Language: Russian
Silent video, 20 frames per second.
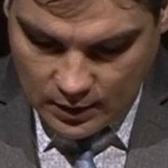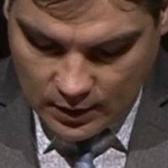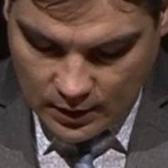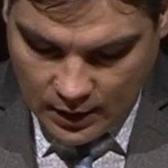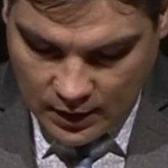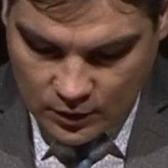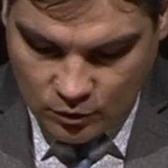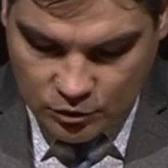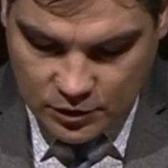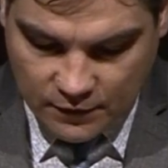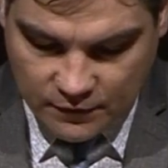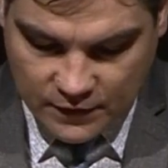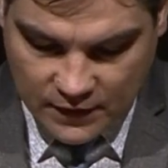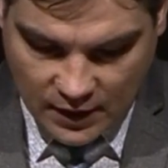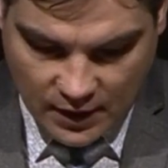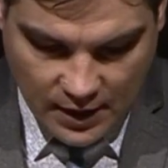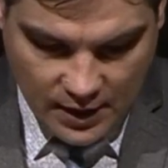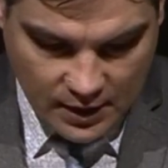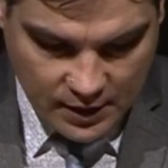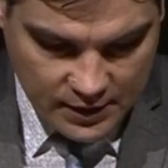Это уже
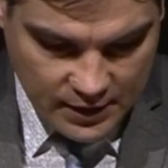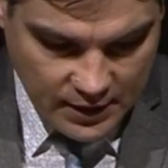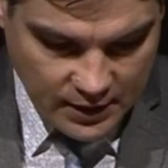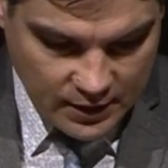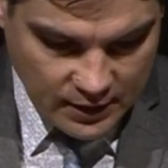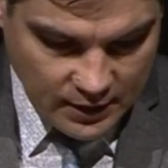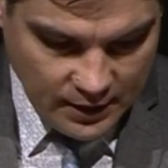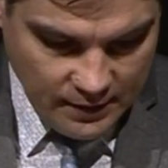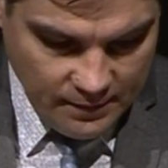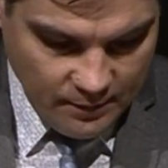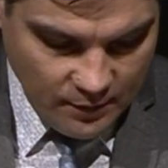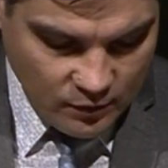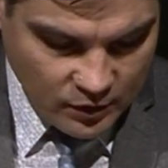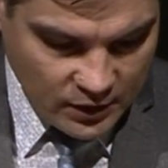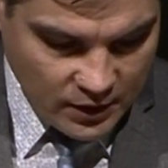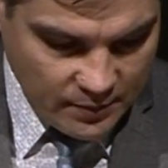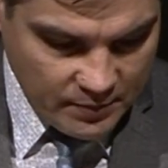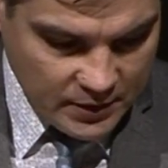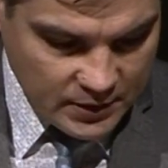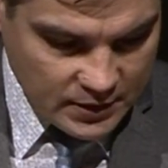вторая книга, да?
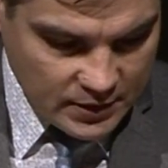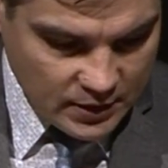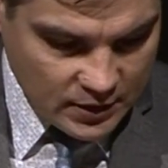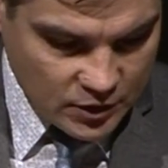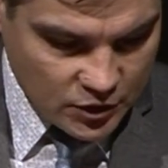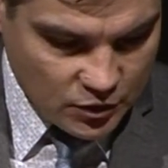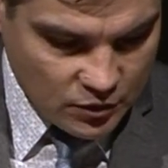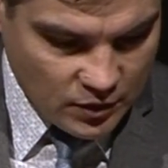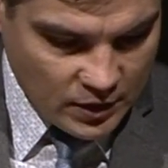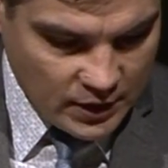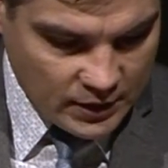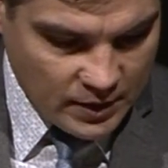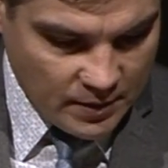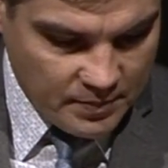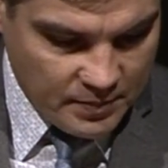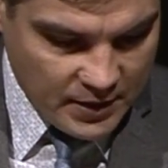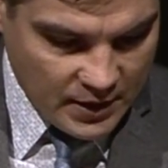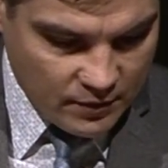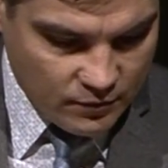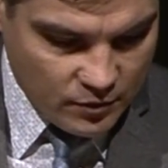Вот написано, что это
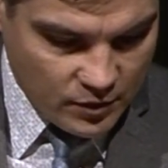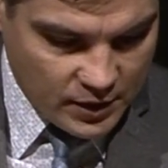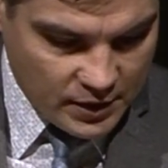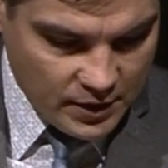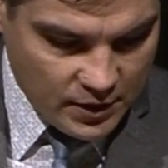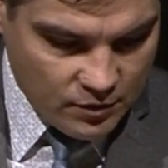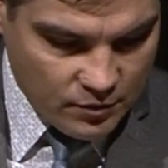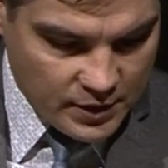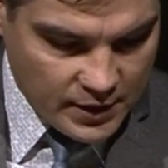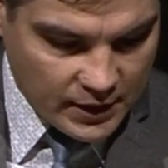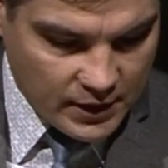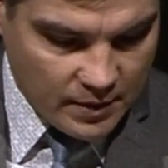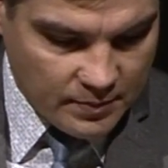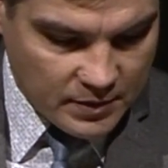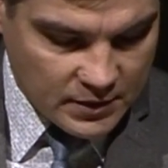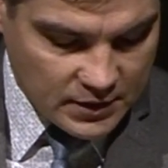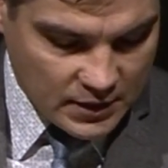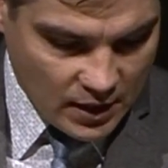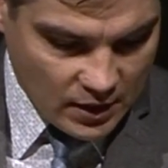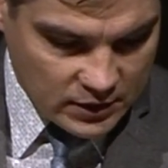первую книгу я
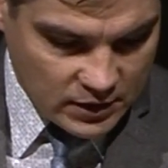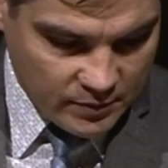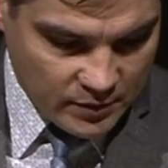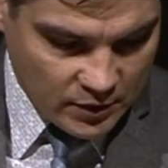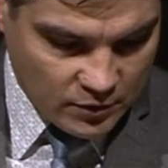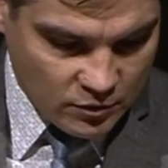написал тебе.